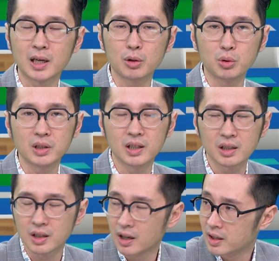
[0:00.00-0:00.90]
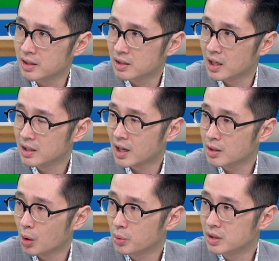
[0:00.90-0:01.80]
上就决定是柯是正的还是
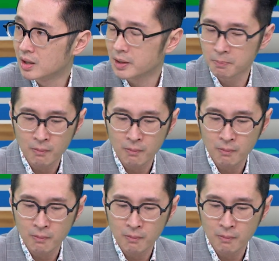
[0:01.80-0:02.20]
侯是正。